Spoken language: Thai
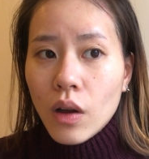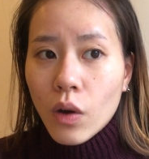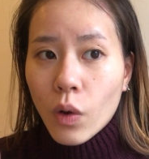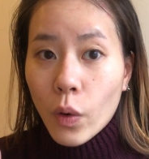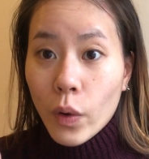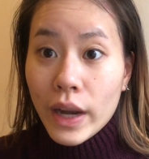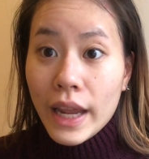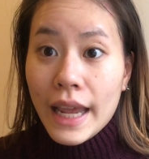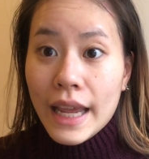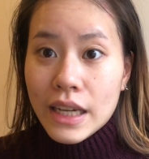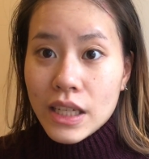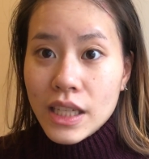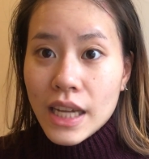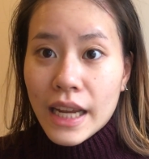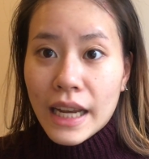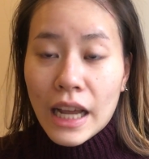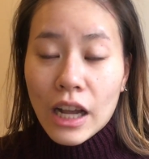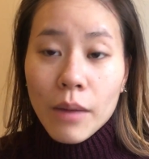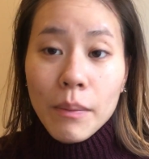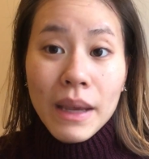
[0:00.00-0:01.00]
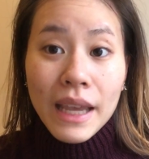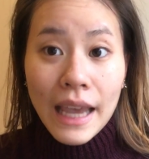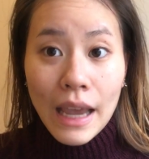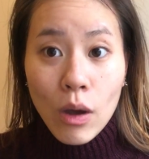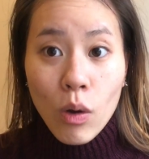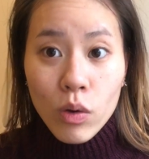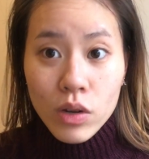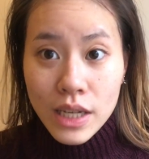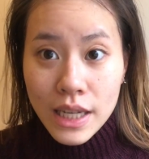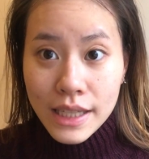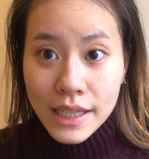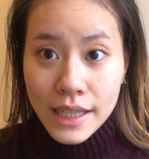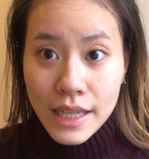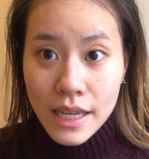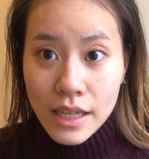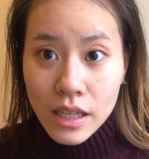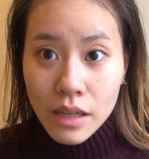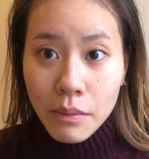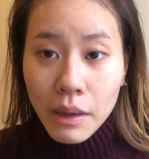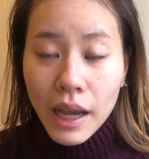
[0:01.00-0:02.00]
คนเอเชียนะก็มีแค่6เฉดสี
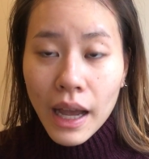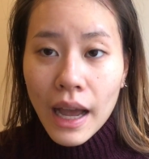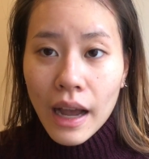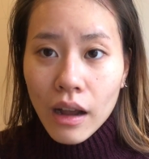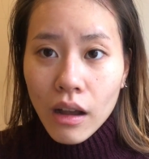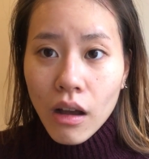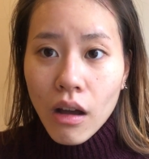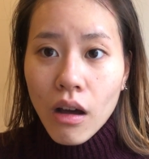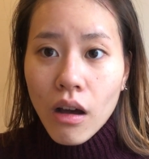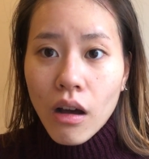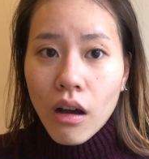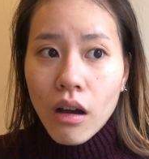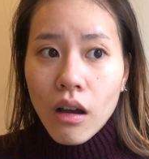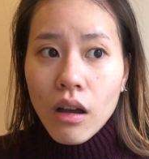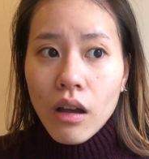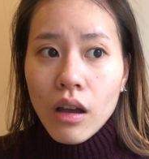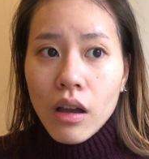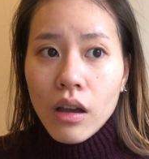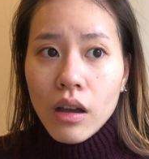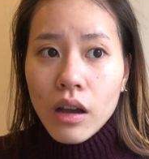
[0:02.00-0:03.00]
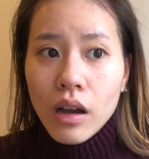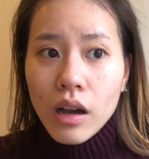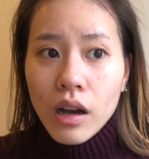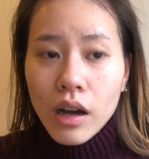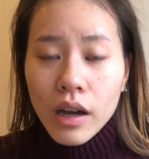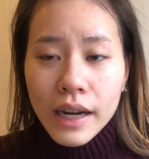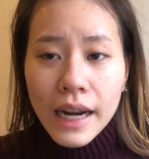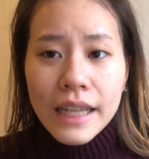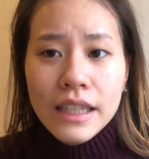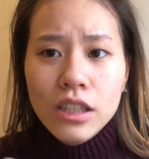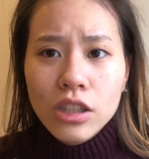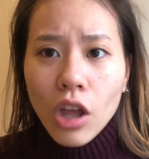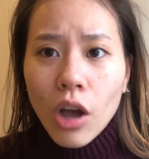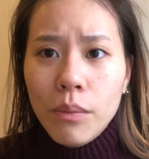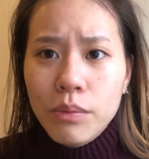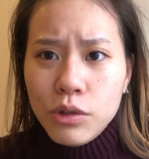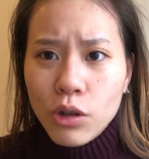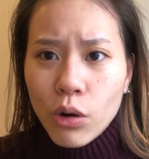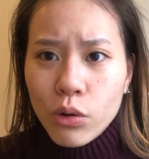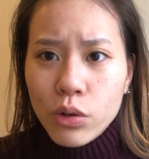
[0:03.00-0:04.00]
ใช่ไหมคะก็น่าจะตอ
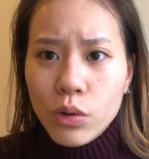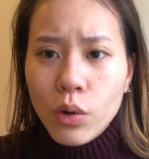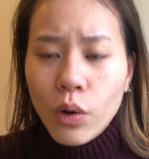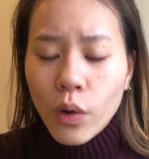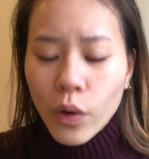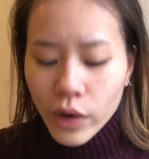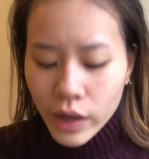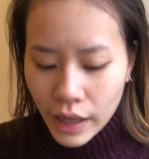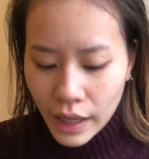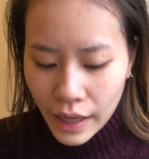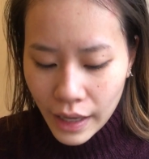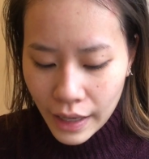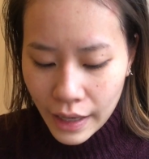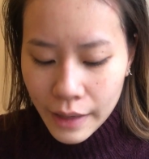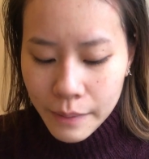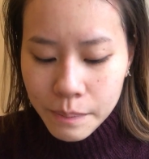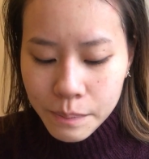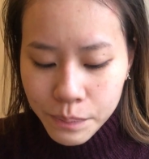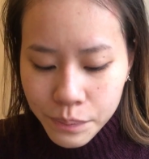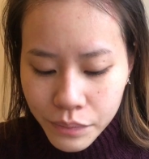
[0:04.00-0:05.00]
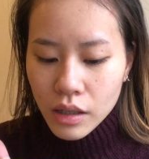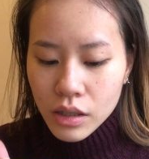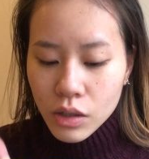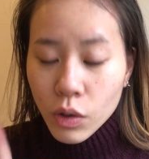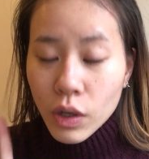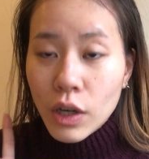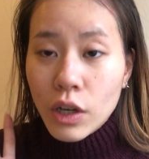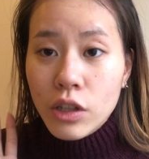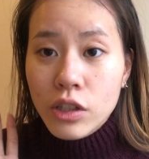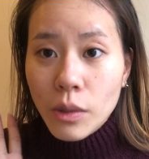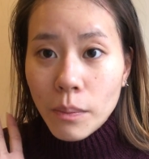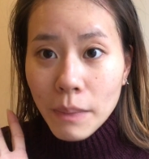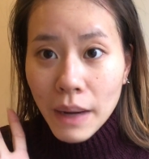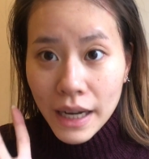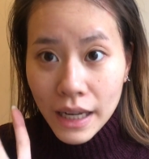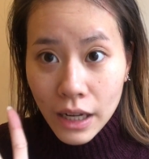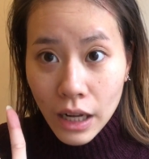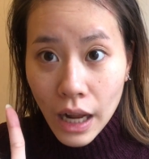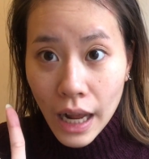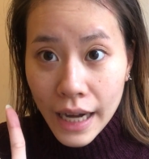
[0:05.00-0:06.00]
บโจทย์ทุกคนนะคะคุณสมบั
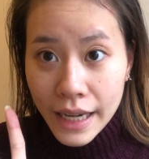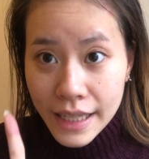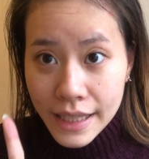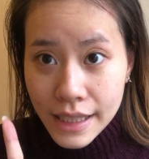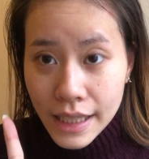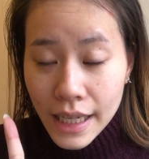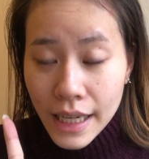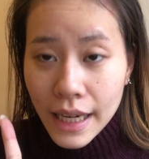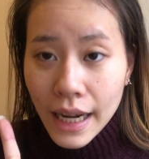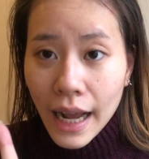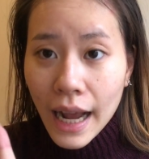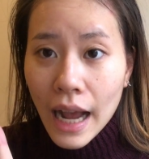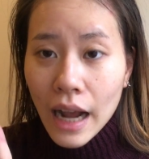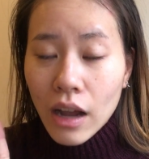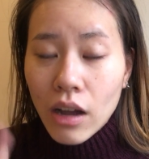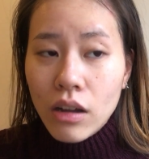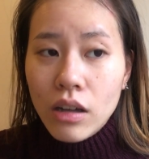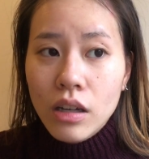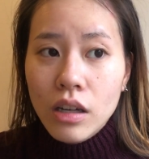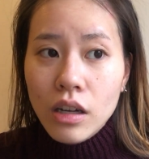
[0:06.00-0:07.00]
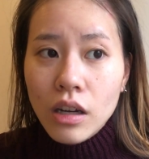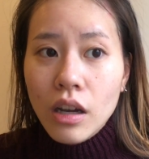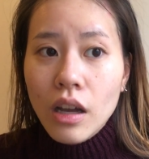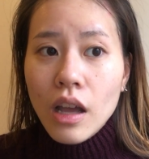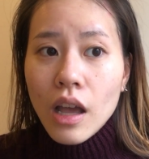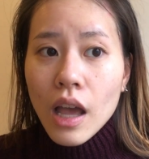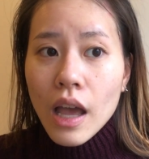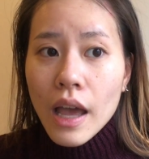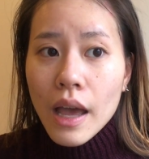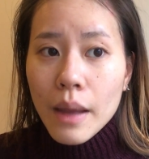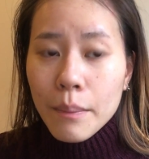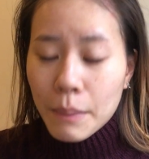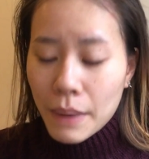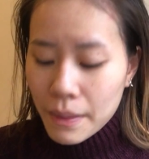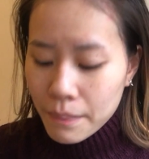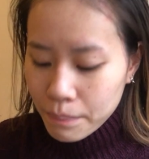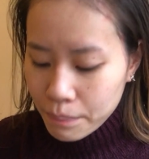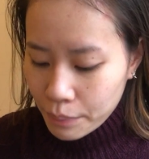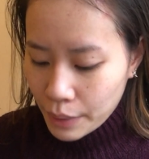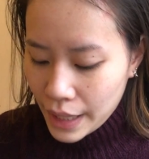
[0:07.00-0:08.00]
ติอันที่4นะคะก็คือมั
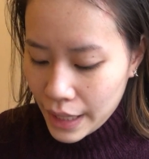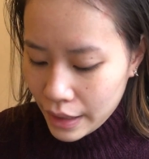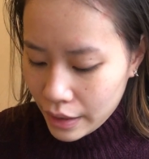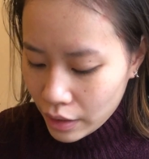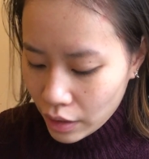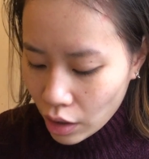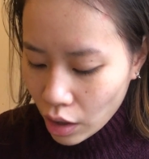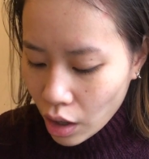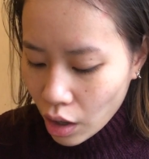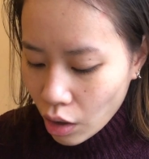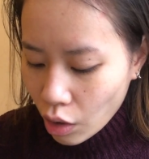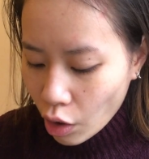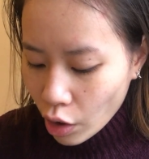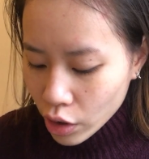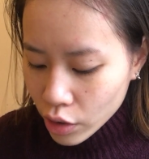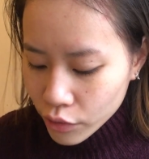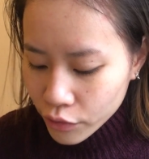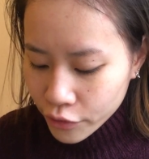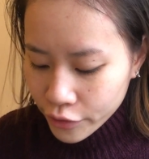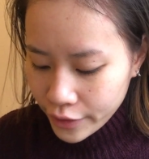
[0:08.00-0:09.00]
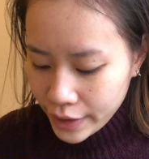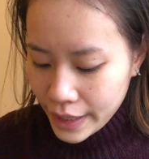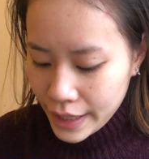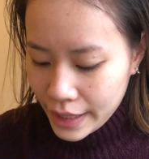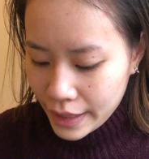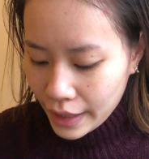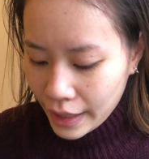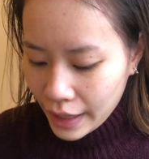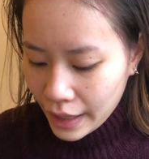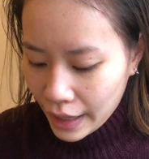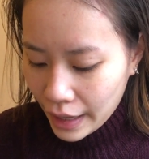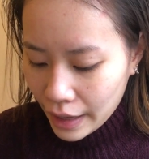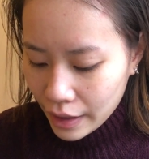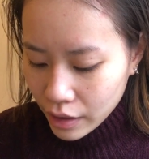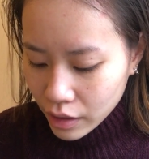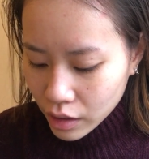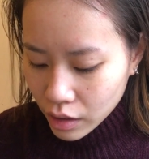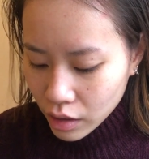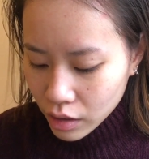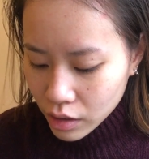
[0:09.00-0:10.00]
นเป็น oil free นะคะ
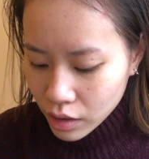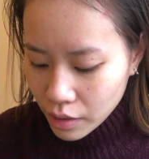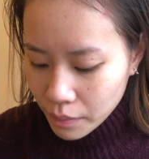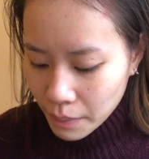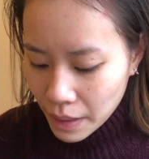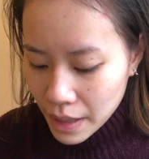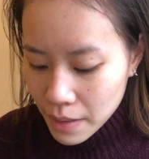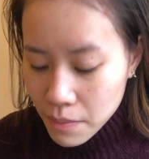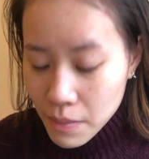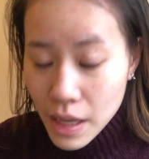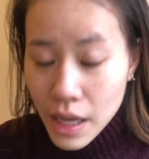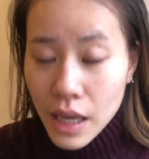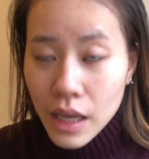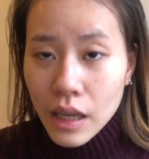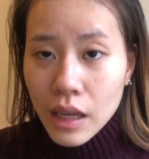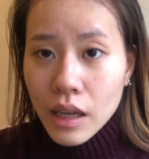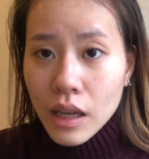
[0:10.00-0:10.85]
ก็คือไม่มี